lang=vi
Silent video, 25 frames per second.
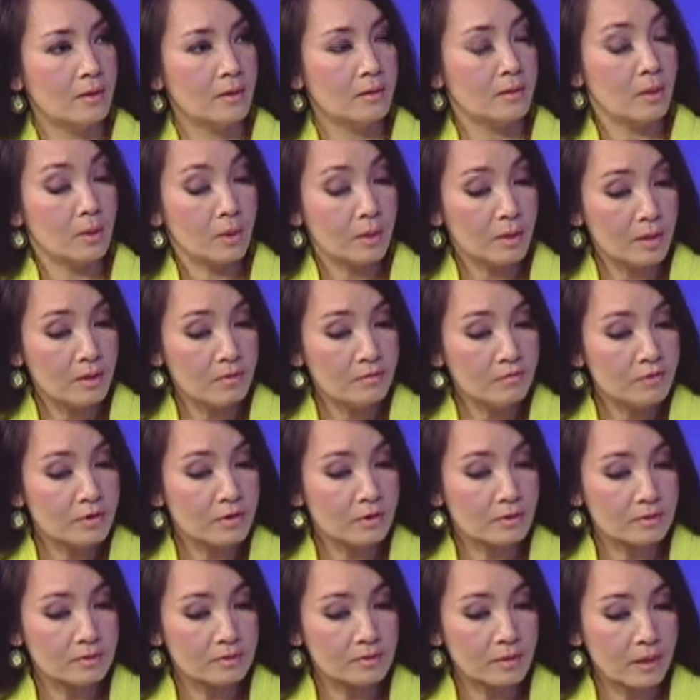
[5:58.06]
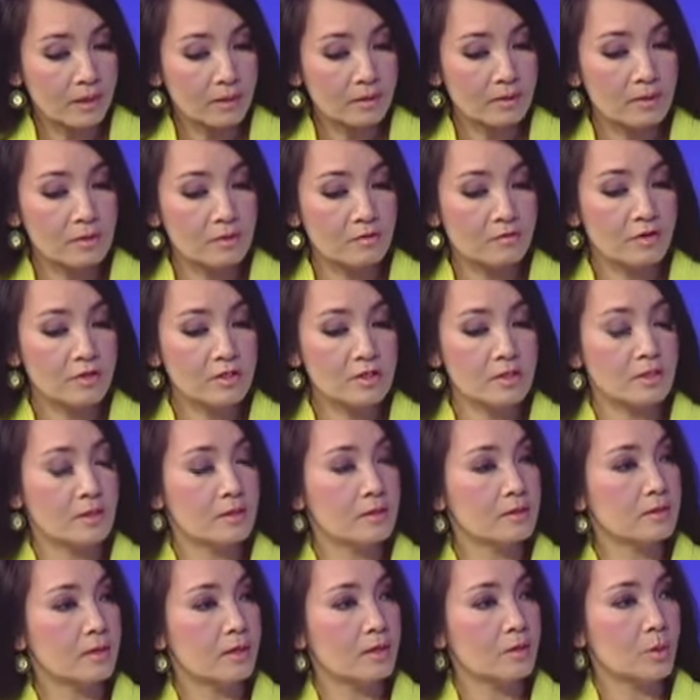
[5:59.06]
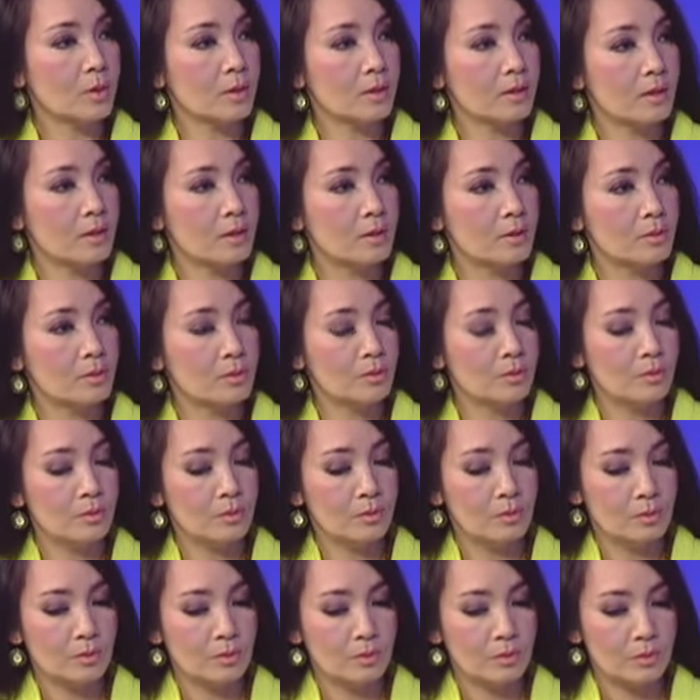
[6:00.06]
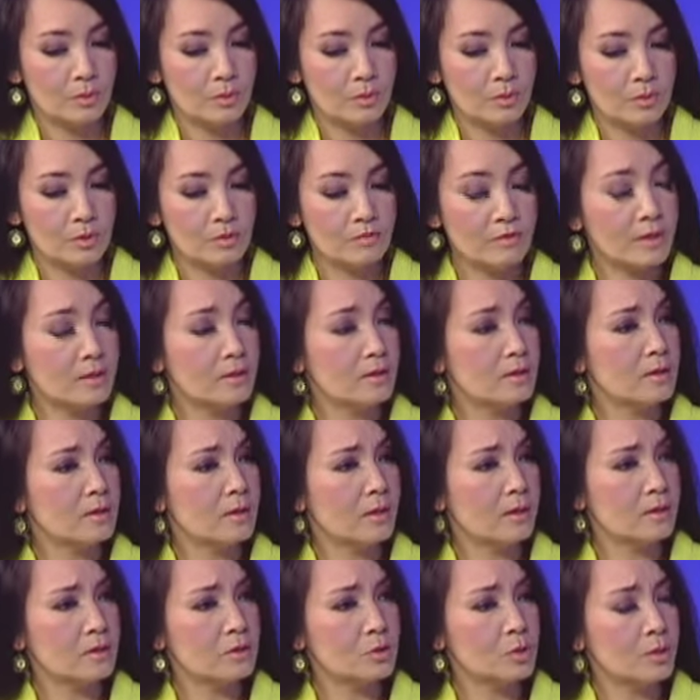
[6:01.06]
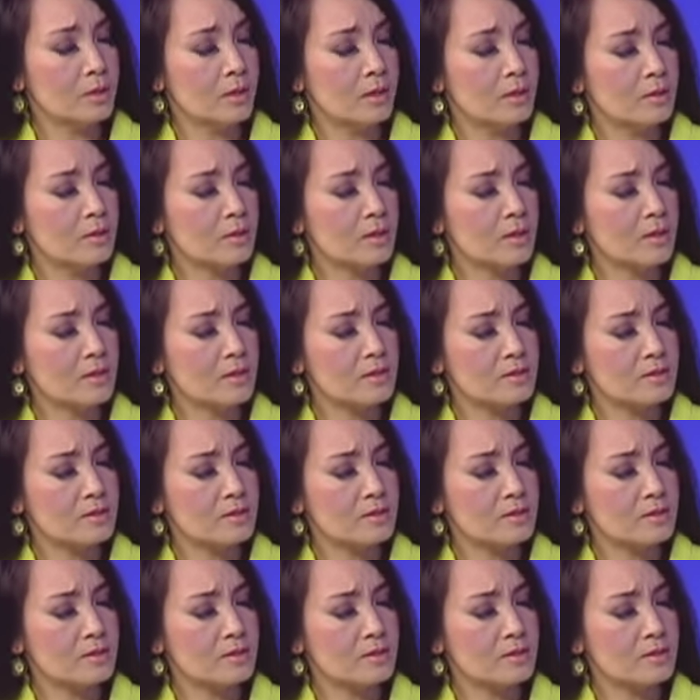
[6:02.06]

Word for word: nói đến việc tăng cường phát triển kinh tế toàn cầu như vậy thì thưa anh chuyện ấy có nghĩa